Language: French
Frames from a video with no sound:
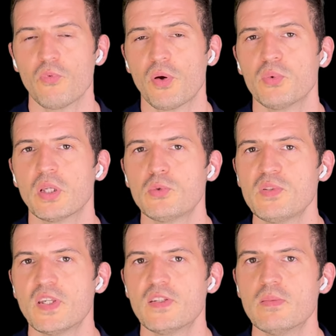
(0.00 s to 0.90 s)
on a tous
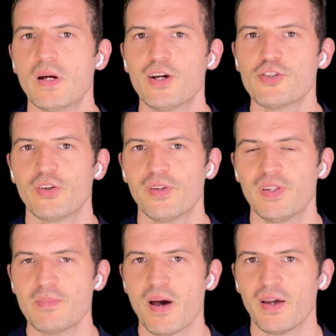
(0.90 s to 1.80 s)
cette image euh,
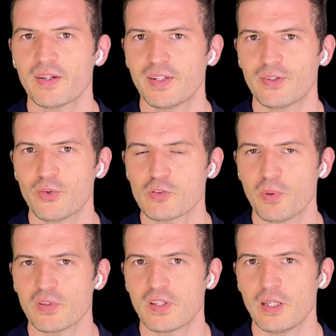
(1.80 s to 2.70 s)
des marins qui
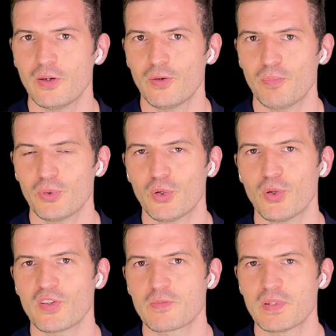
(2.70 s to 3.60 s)
transportaient euh, pendant
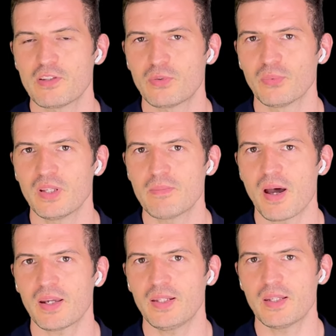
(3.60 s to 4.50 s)
leurs expéditions des
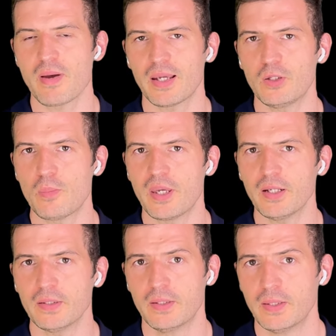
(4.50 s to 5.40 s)
barils et des barils de bière,